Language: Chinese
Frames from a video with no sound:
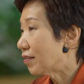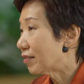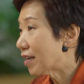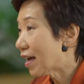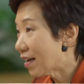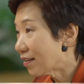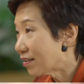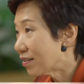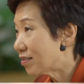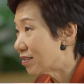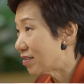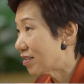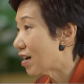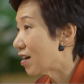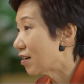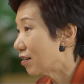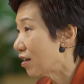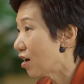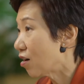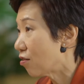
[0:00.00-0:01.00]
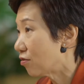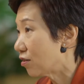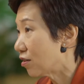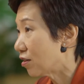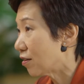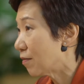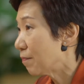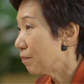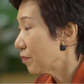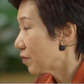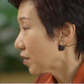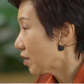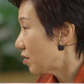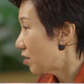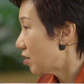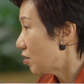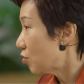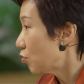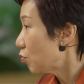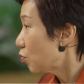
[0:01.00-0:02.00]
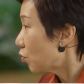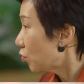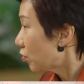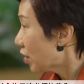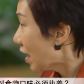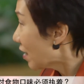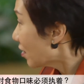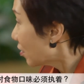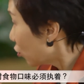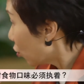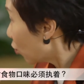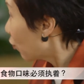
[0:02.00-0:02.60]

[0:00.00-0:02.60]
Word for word: 那他的酱料呢，其实我他